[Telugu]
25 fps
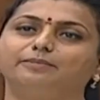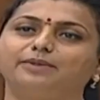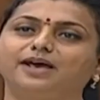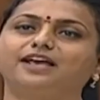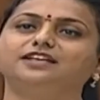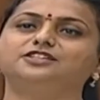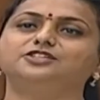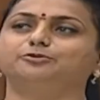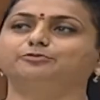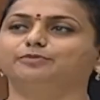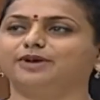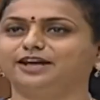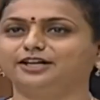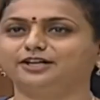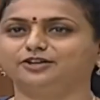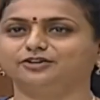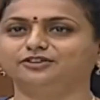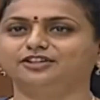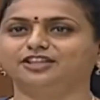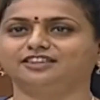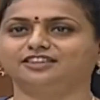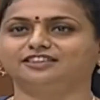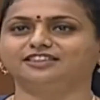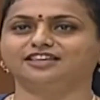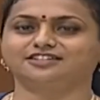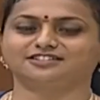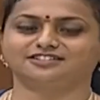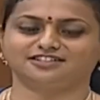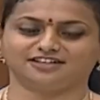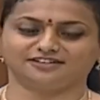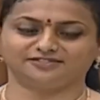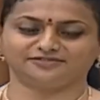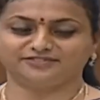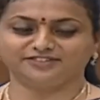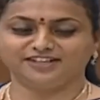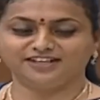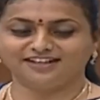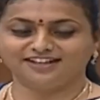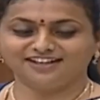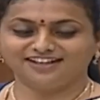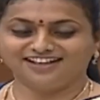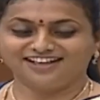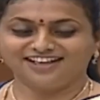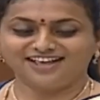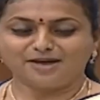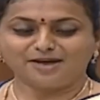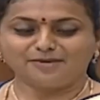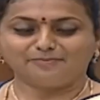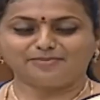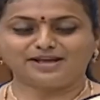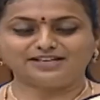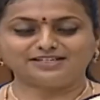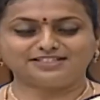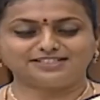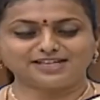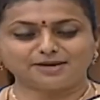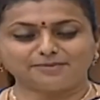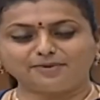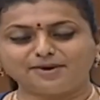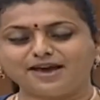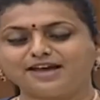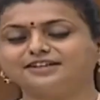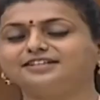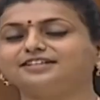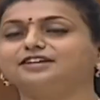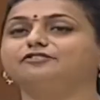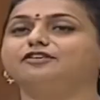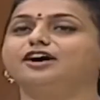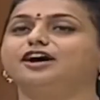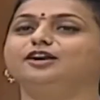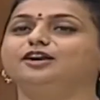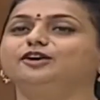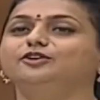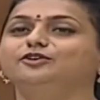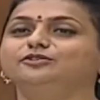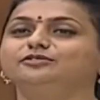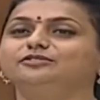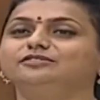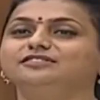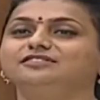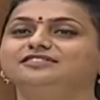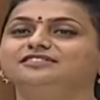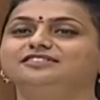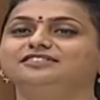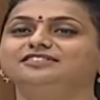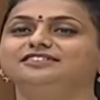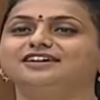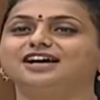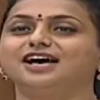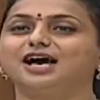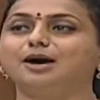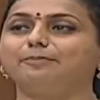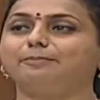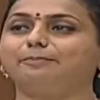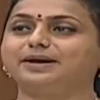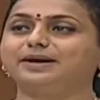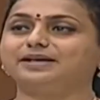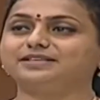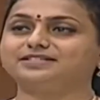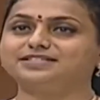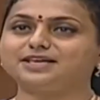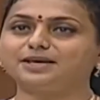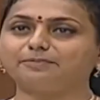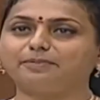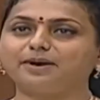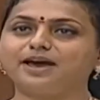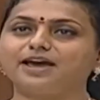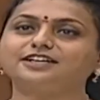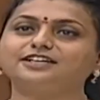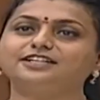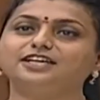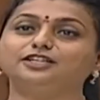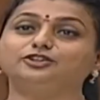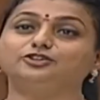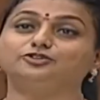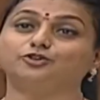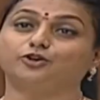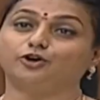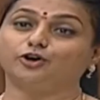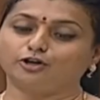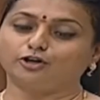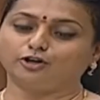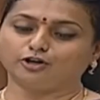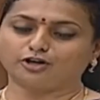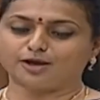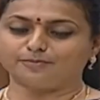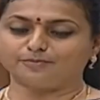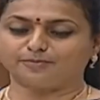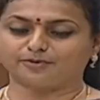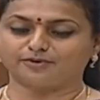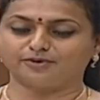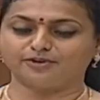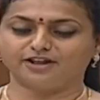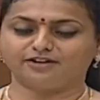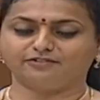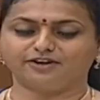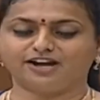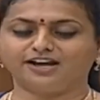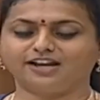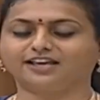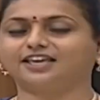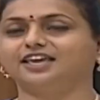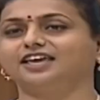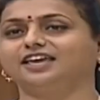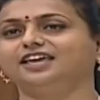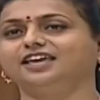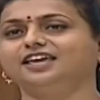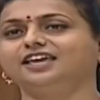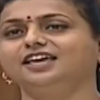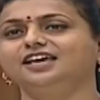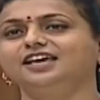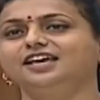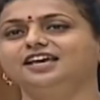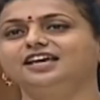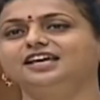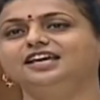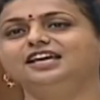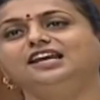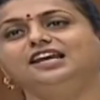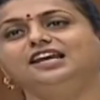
బ్యాచ్ బయట ఉంది అధ్యక్ష పచ్చ పార్టీ వాళ్ళు ఆ పచ్చ పార్టీ తోలు కప్పుకున్న వాళ్ళకి ఈ